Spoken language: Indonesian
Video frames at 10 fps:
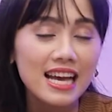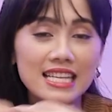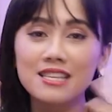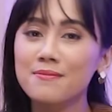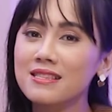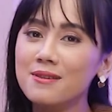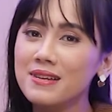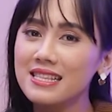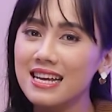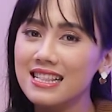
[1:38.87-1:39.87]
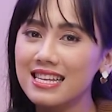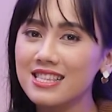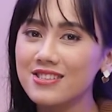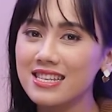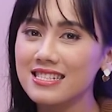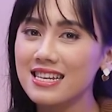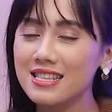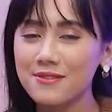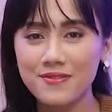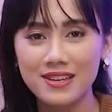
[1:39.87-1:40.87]
hanya di Mata Milenial Indonesia
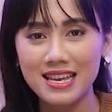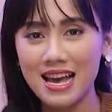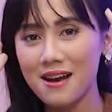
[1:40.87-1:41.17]
TV,